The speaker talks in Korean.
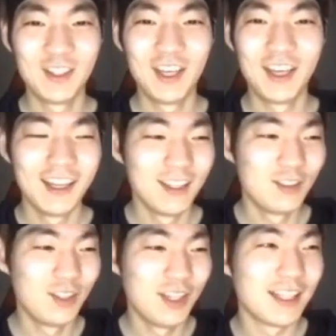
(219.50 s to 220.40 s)
뒤에
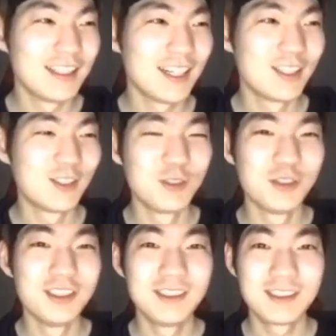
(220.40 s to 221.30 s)
뒤에
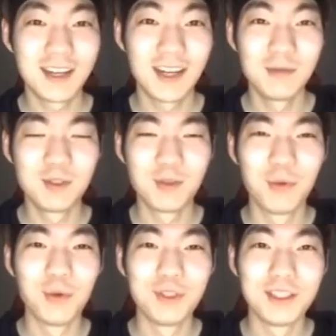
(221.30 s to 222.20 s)
앉아가지고 인스타 라이브 이거
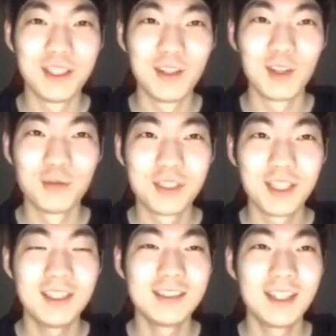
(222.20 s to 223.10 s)
보고 있는데요. 여러분
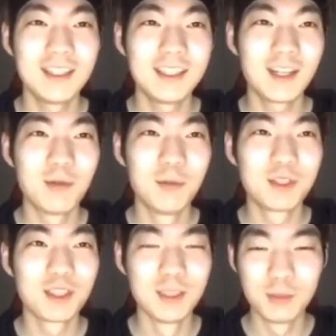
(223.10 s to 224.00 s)
채팅 채팅창
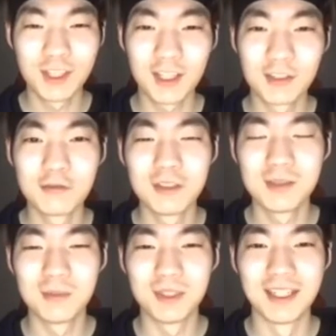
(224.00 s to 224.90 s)
보면서 흐뭇하게 웃고
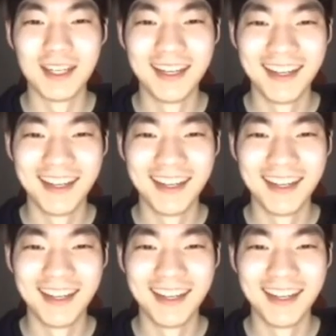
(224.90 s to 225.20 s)
있습니다.